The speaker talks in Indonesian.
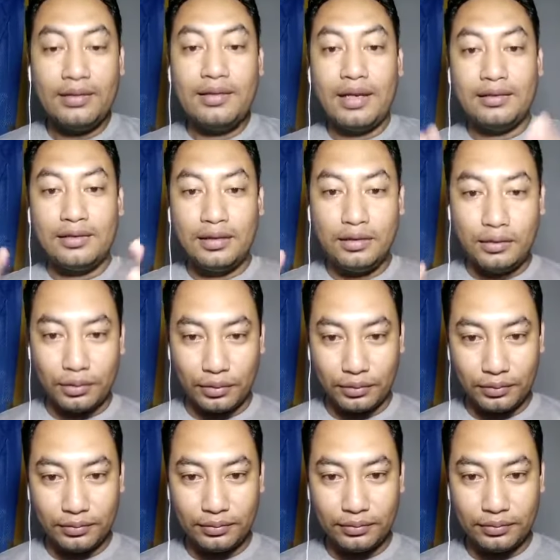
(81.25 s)
dan tentu
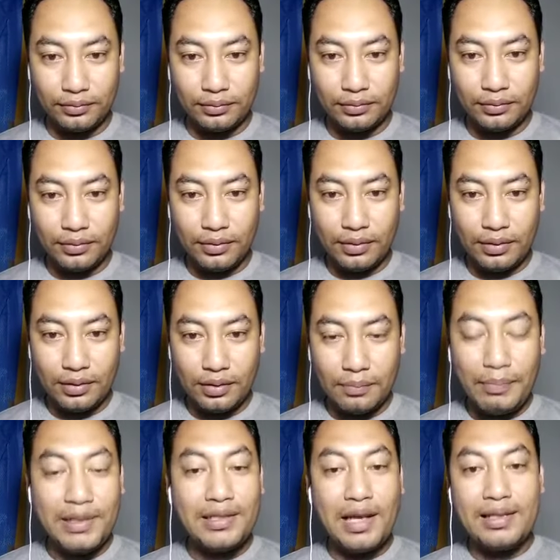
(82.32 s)

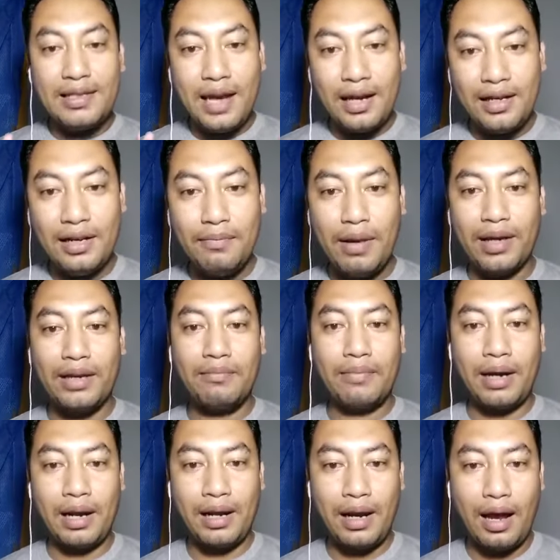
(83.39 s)
bisa jadi bagi
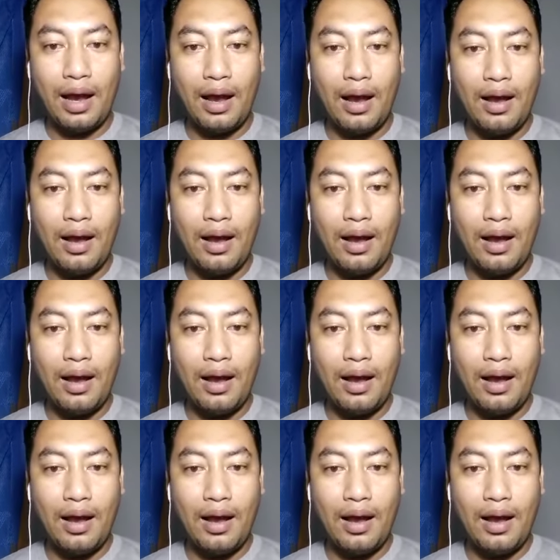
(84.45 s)
mereka,